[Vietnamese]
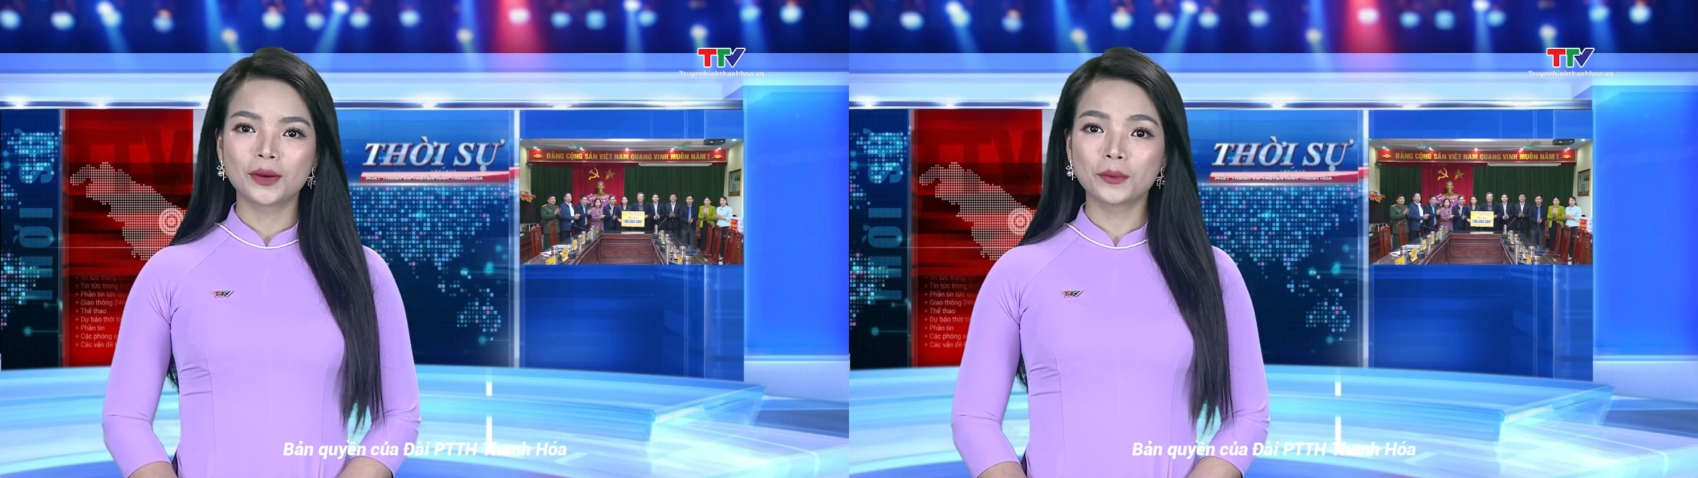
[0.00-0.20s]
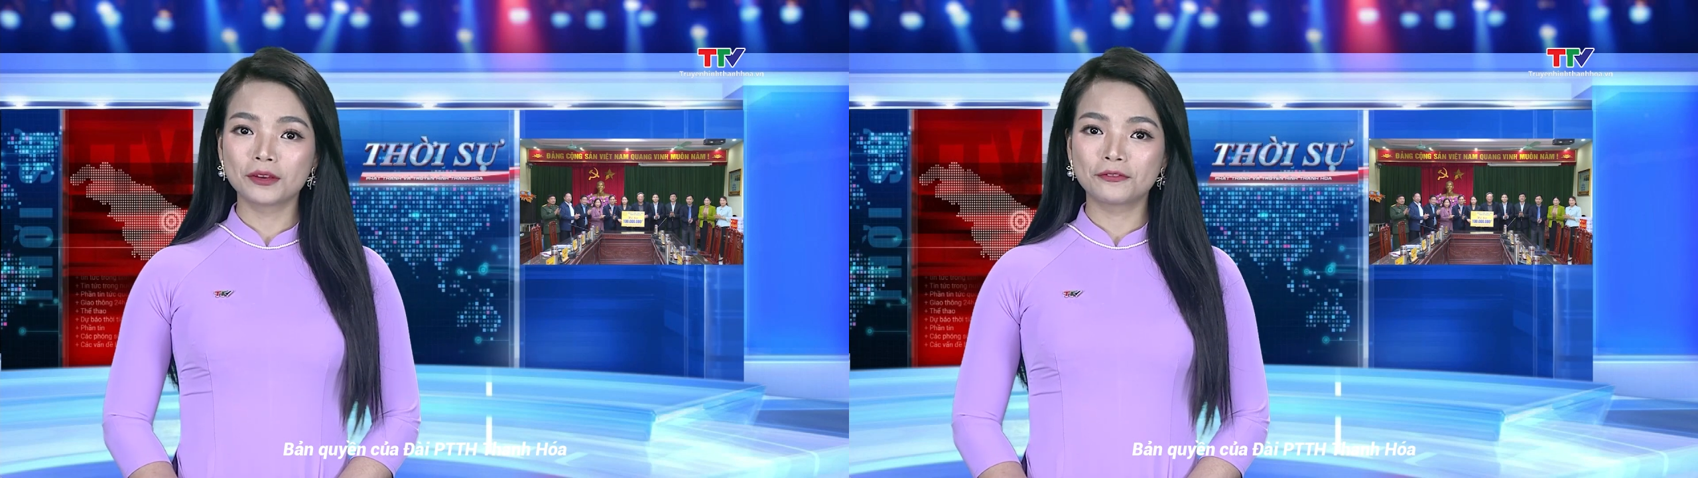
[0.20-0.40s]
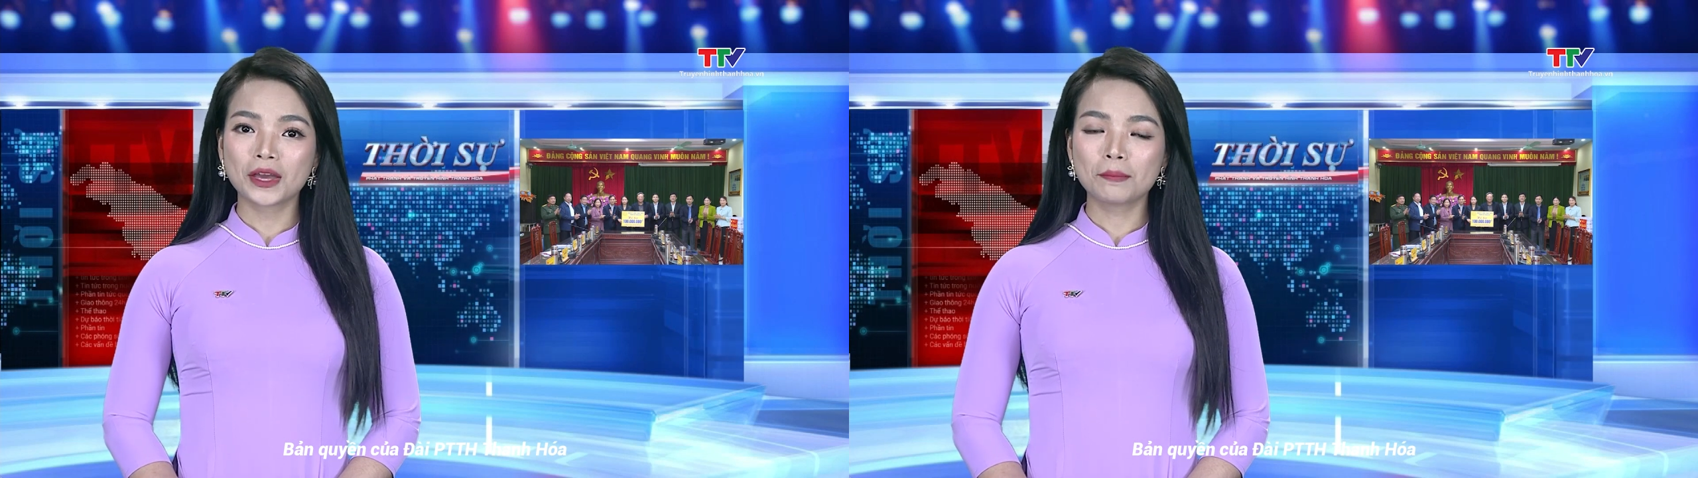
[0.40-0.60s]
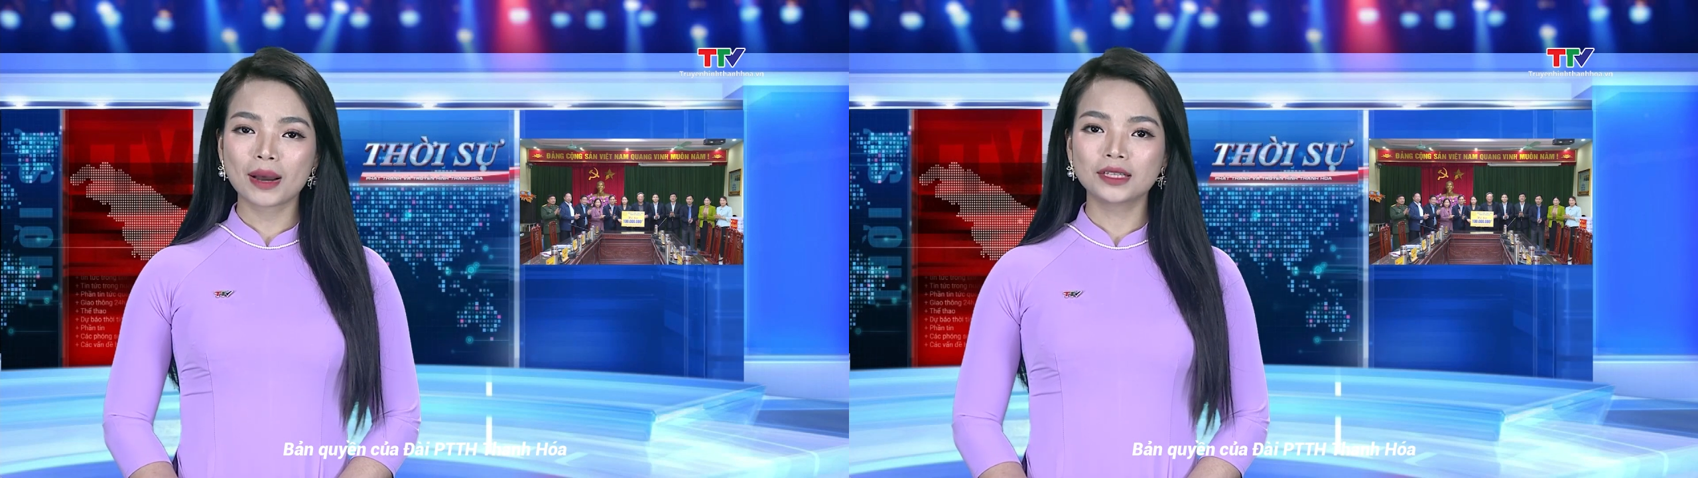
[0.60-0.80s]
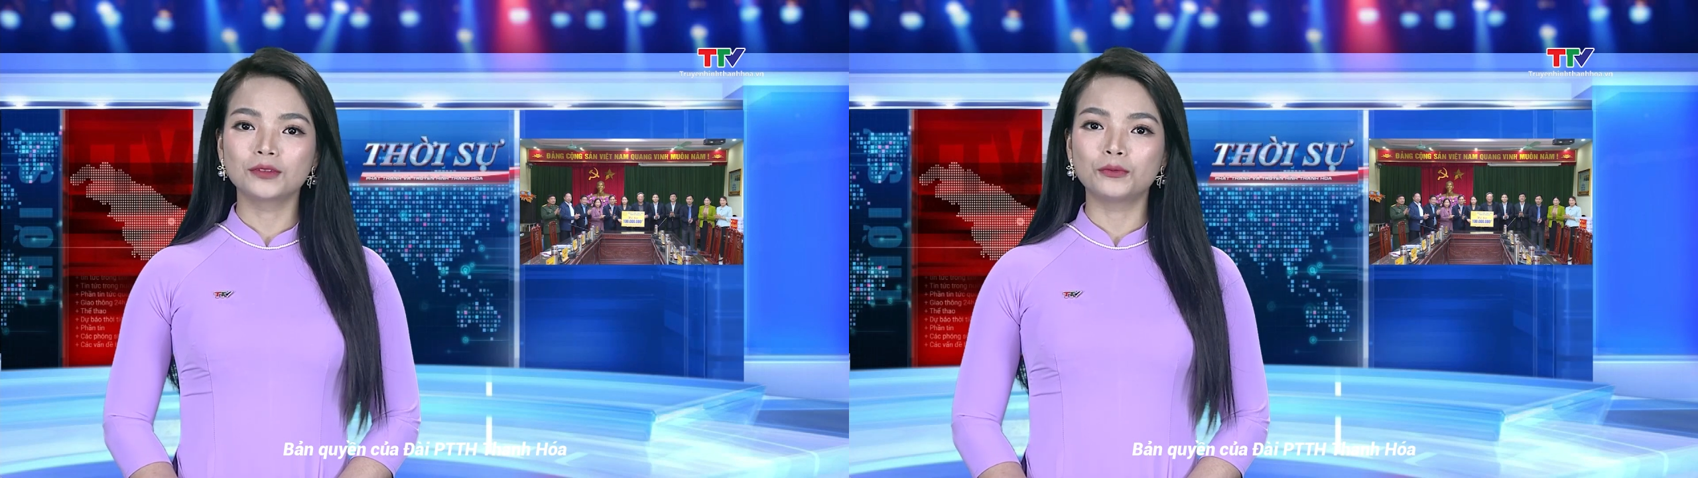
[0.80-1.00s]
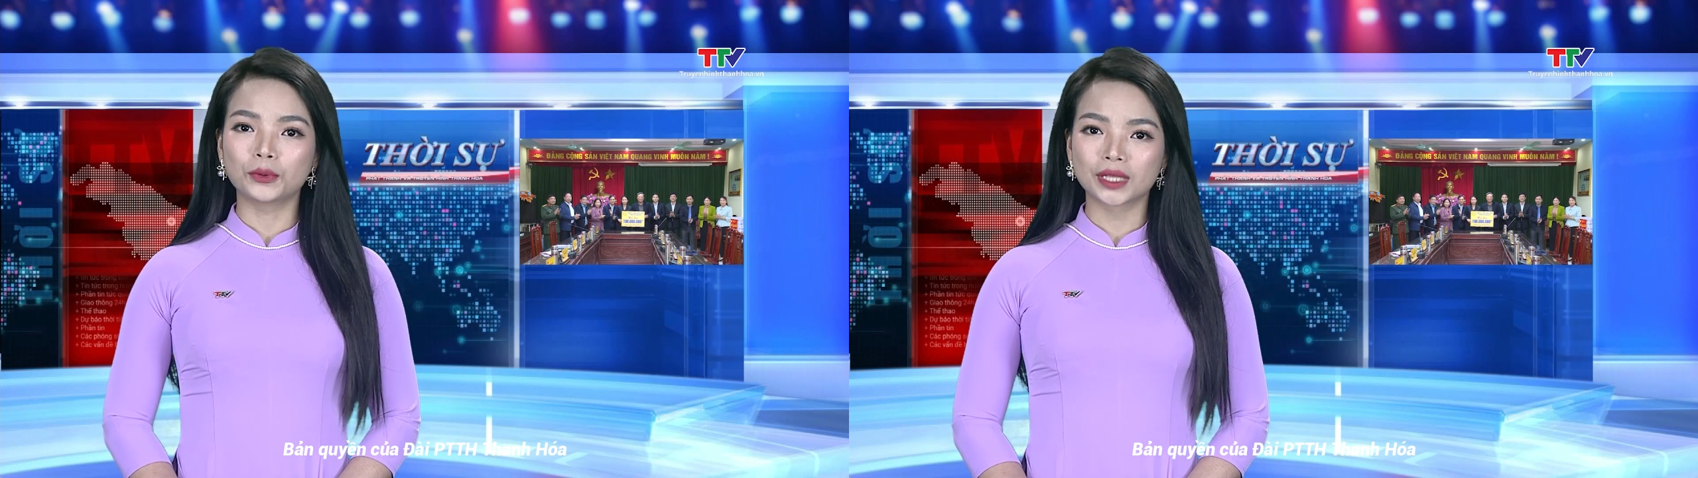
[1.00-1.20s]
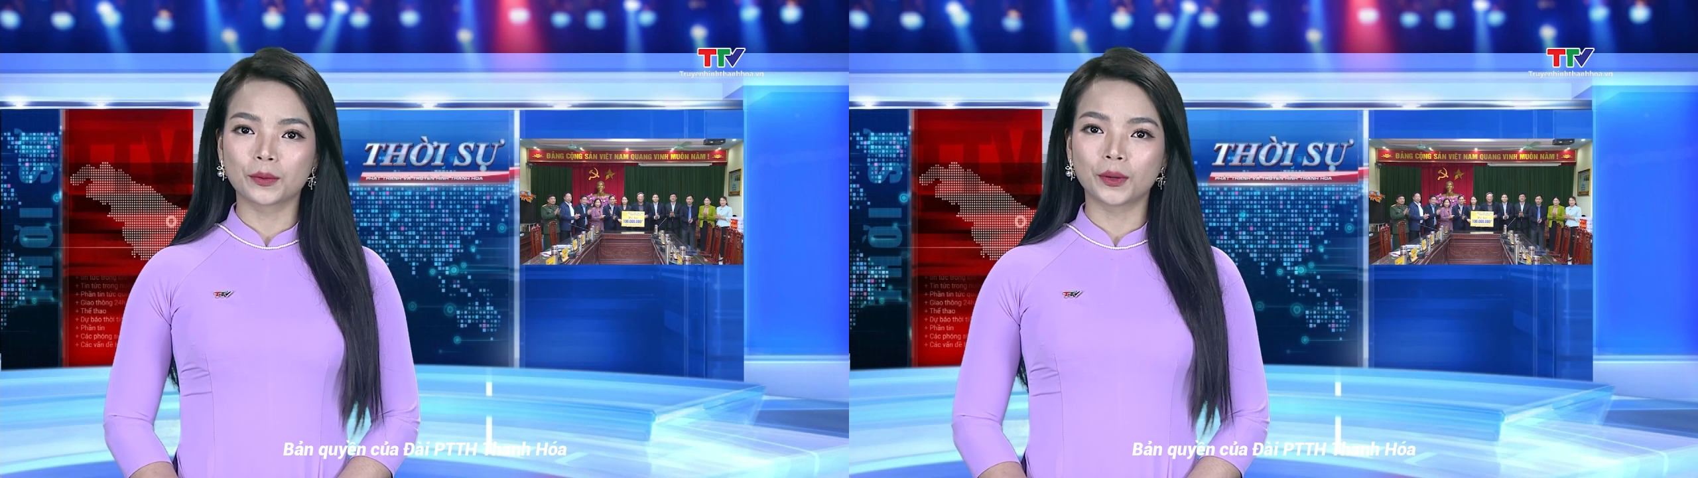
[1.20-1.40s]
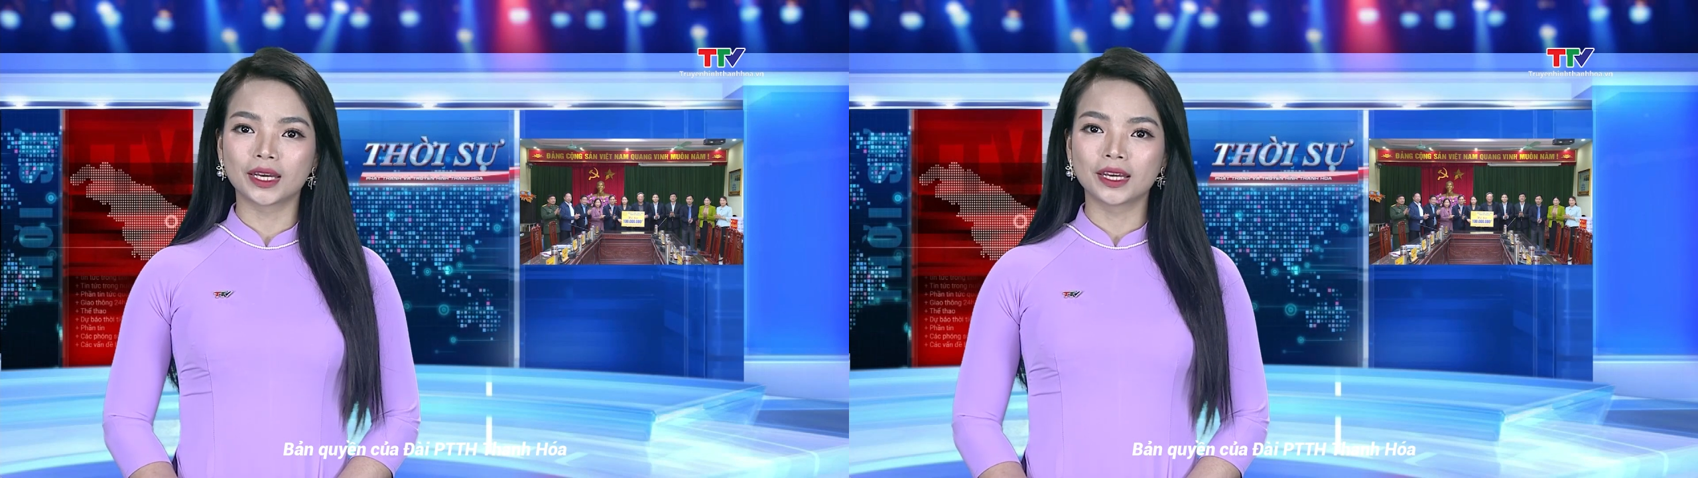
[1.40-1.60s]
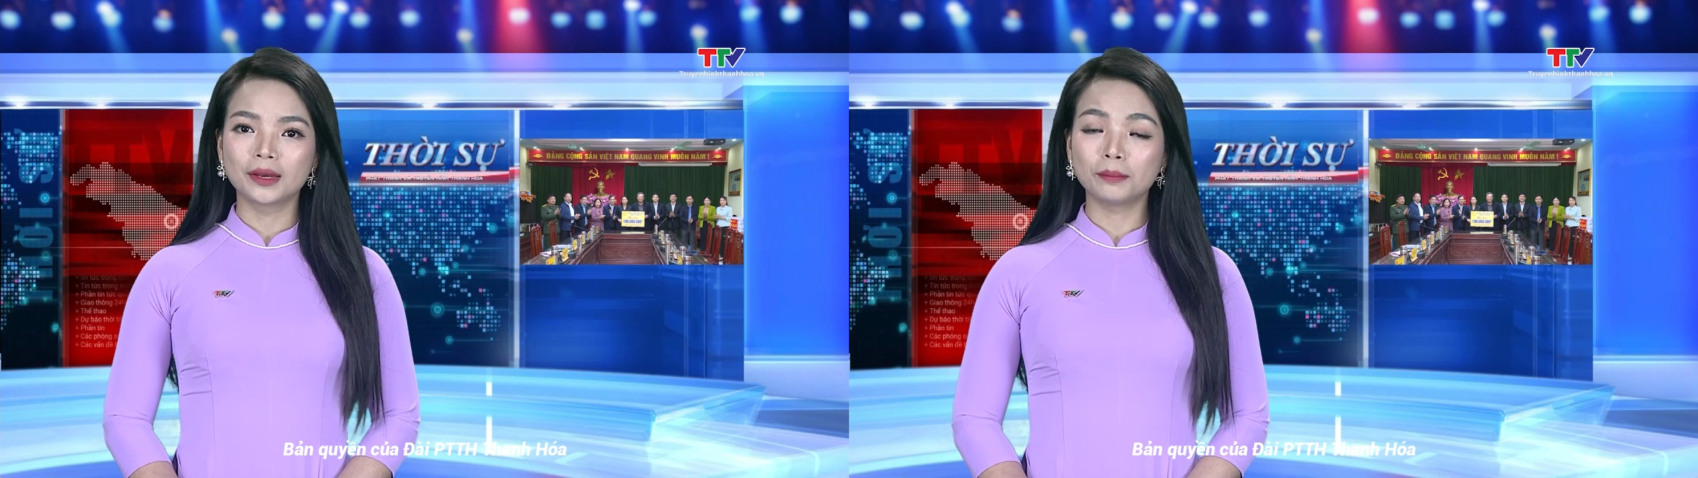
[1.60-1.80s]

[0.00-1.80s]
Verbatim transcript: Ủy viên Ban Thường vụ Tỉnh ủy,